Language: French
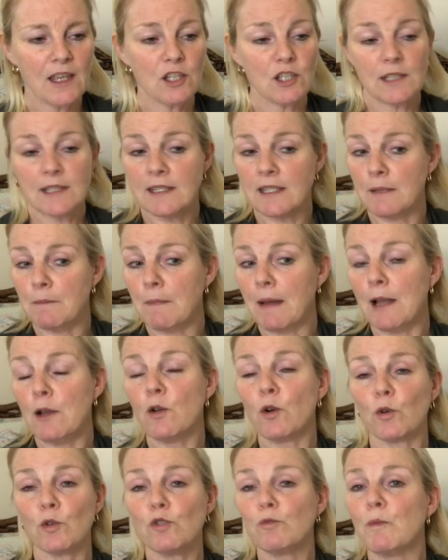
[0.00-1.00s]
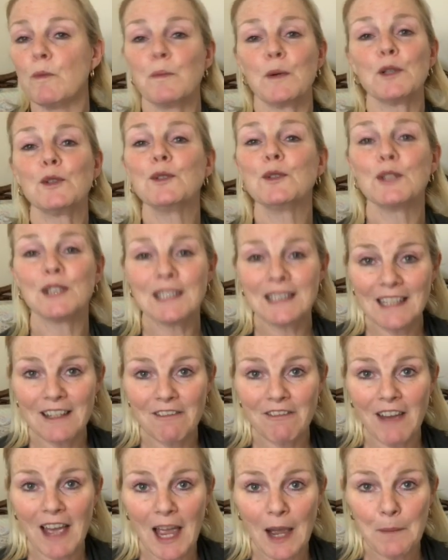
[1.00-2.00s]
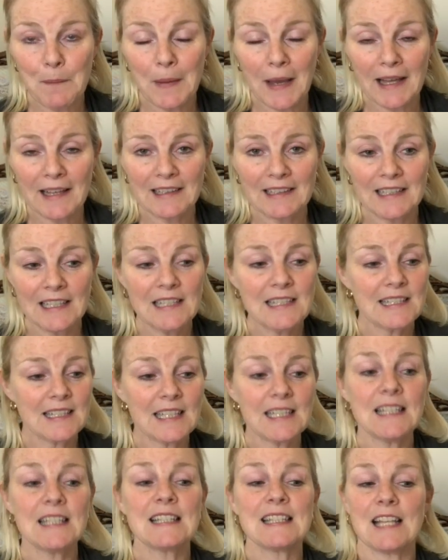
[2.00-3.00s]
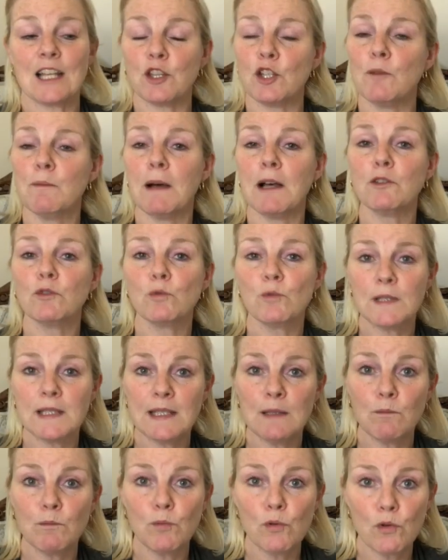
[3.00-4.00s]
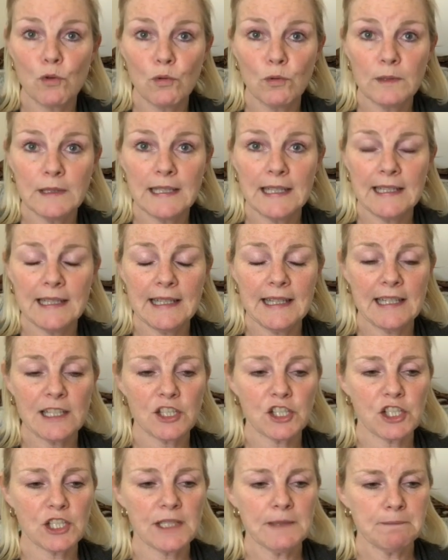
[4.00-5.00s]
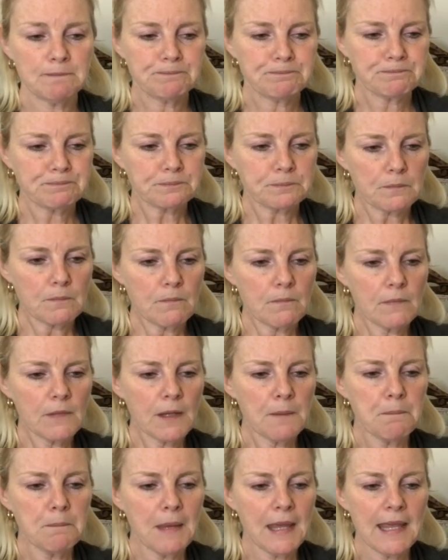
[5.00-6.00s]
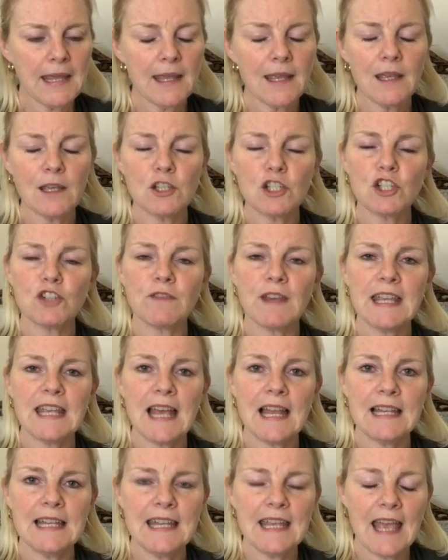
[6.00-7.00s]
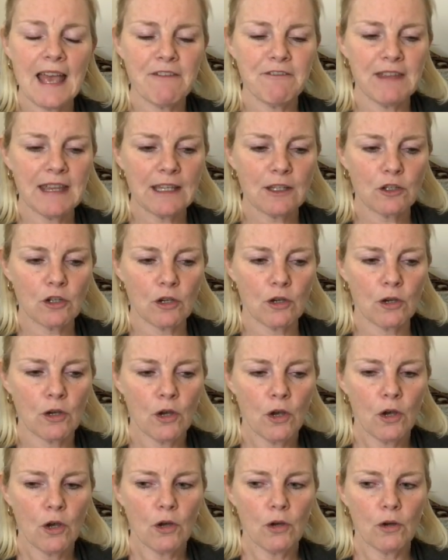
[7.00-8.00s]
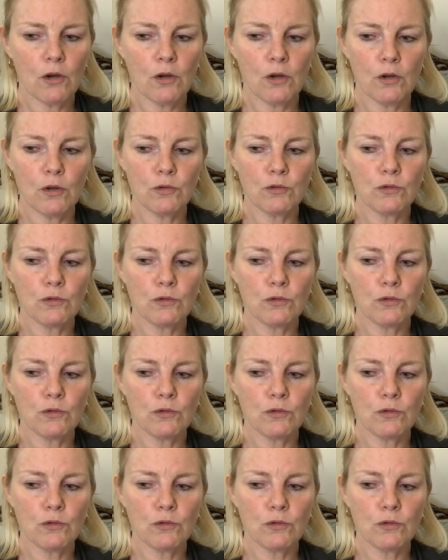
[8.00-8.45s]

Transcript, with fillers: C'est malheureux, je ne peux pas toutes les faire parler. Ça demande aussi beaucoup d'énergie mais euh, je vais y aller avec euh, euh,